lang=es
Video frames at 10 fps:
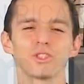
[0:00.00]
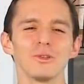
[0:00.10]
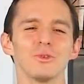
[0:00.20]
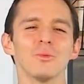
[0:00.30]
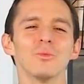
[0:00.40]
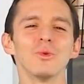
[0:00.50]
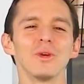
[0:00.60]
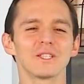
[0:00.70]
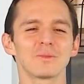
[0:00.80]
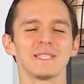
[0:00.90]
un saludo
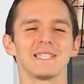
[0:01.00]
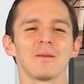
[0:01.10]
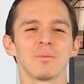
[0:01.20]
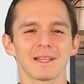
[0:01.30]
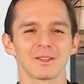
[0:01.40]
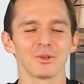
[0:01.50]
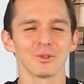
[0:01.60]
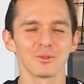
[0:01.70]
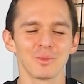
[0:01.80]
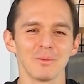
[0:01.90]
muy especial para
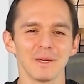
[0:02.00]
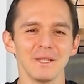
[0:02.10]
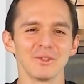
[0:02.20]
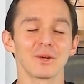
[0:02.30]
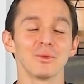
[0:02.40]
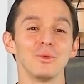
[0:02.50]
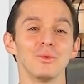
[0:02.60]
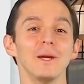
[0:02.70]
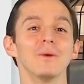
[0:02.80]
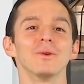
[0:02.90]
todos. Bienvenidos a un
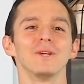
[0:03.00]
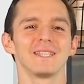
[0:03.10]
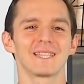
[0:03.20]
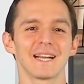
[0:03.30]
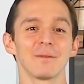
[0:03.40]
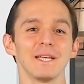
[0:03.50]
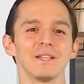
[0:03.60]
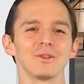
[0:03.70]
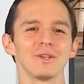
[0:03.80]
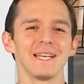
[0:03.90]
nuevo
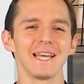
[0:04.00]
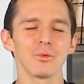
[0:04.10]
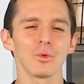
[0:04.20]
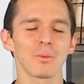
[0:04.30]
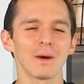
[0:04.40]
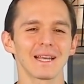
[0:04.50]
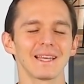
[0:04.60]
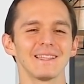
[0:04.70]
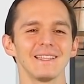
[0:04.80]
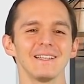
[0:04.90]
entrenamiento de Network
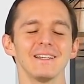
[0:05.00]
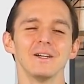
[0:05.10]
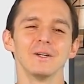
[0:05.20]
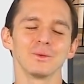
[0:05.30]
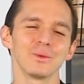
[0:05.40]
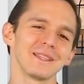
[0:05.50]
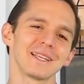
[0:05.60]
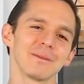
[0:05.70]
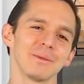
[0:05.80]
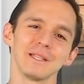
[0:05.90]
Marketing. Un
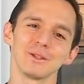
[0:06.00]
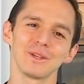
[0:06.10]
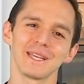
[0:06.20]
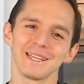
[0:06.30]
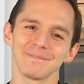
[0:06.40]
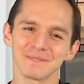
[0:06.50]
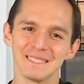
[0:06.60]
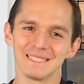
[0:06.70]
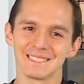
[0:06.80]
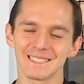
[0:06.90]
entrenamiento que
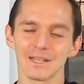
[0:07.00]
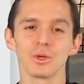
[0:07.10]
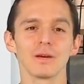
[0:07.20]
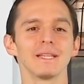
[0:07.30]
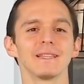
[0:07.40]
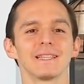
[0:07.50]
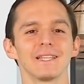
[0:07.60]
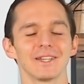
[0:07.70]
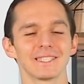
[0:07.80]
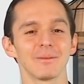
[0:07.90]
seguramente
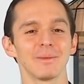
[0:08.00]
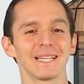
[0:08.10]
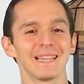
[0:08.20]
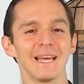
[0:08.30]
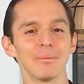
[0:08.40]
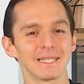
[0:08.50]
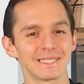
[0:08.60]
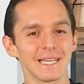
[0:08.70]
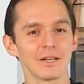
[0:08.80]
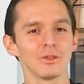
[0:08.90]
te va a servir
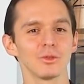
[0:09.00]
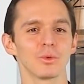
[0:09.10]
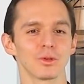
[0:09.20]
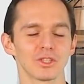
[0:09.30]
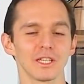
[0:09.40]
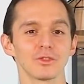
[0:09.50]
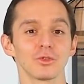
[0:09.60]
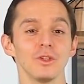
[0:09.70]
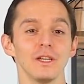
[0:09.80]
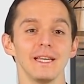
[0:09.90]
demasiado en tu
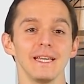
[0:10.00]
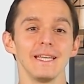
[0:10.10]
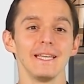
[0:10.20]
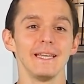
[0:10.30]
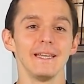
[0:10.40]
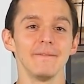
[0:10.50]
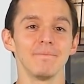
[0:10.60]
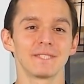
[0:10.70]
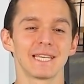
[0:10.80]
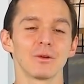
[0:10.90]
proceso y
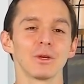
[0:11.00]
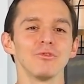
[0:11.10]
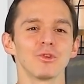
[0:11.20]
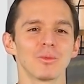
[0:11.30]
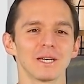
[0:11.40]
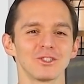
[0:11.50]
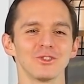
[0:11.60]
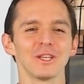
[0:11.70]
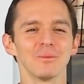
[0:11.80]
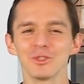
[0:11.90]
será una
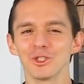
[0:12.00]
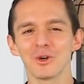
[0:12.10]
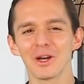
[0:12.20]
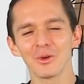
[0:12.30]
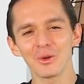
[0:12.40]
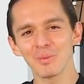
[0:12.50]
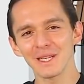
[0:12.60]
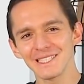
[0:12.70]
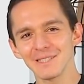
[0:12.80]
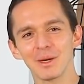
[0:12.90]
información de mucho valor
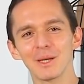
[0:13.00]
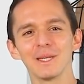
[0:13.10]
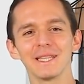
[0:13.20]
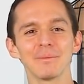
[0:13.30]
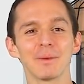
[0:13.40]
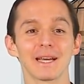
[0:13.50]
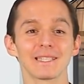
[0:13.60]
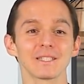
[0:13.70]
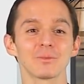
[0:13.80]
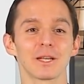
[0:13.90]
principalmente para
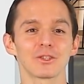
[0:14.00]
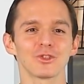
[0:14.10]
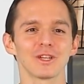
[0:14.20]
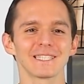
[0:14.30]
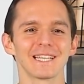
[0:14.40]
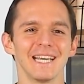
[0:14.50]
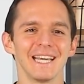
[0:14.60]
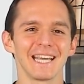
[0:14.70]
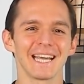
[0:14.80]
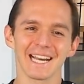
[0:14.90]
esas personas
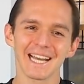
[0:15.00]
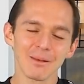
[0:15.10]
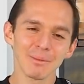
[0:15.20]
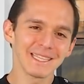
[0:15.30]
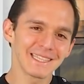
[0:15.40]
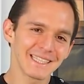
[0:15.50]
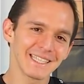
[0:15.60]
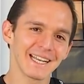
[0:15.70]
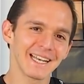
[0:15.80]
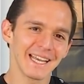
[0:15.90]
que realmente
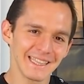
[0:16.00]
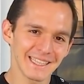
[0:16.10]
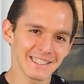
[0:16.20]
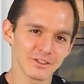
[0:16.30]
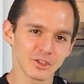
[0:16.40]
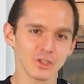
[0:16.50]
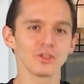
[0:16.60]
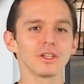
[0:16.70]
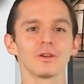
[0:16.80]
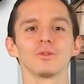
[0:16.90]
tienen la
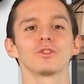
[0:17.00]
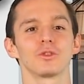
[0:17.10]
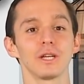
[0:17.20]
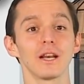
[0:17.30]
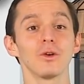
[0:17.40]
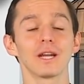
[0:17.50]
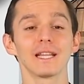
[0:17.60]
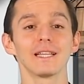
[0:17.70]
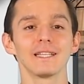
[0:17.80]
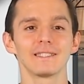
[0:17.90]
intención de construir algo
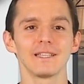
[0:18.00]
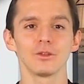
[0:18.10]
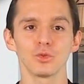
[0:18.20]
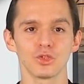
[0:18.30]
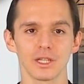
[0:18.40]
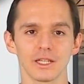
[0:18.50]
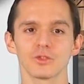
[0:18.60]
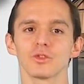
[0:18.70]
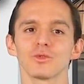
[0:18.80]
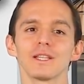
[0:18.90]
grande en esta industria.
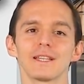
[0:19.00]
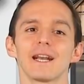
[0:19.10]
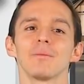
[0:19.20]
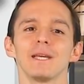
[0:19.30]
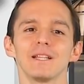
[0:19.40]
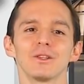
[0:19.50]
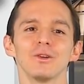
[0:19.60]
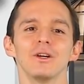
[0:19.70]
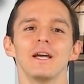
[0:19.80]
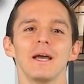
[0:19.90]
Esto es un entrenamiento